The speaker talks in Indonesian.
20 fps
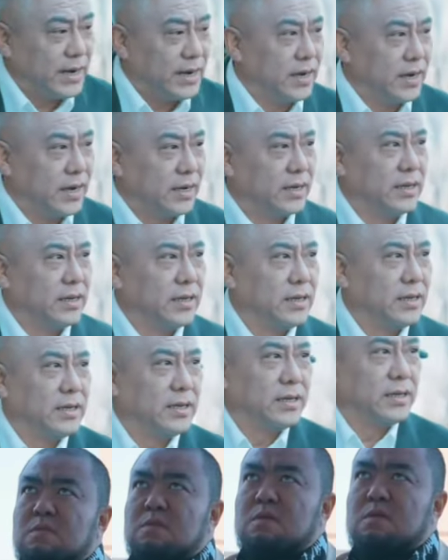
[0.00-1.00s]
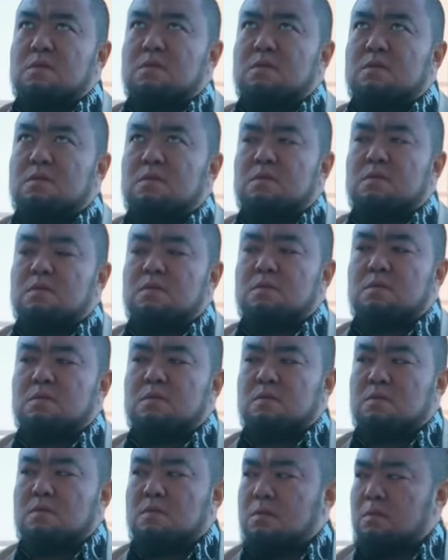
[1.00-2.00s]
Sun, pelaku pembunuhan
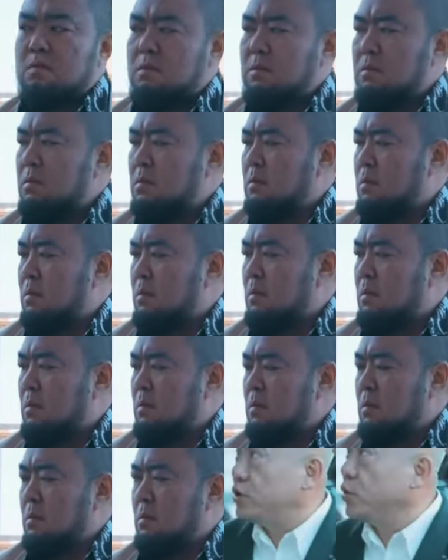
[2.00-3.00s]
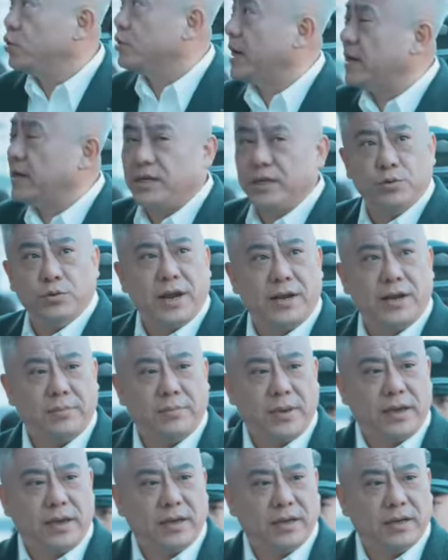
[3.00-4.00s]
anak kamu, Zhao Rui berada di
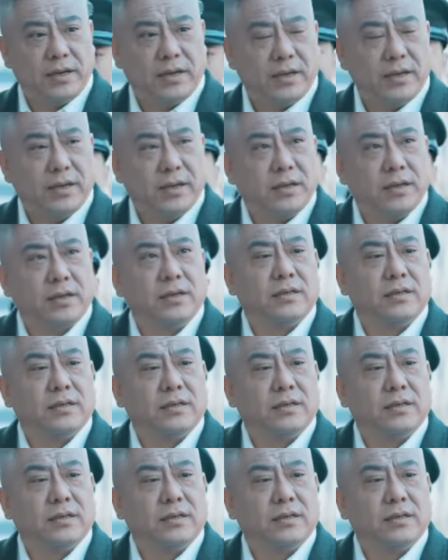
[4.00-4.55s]
rumah sakit ini.